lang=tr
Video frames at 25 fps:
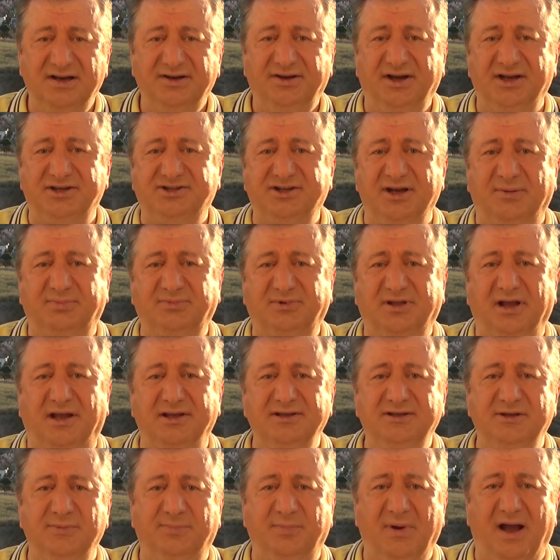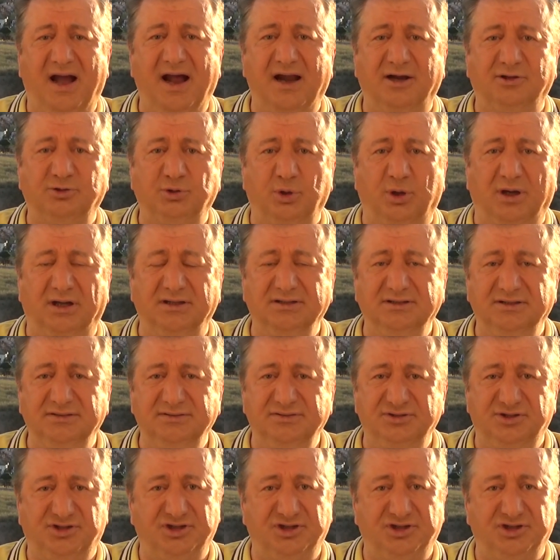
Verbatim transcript: Recep Tayyip Erdoğan'ın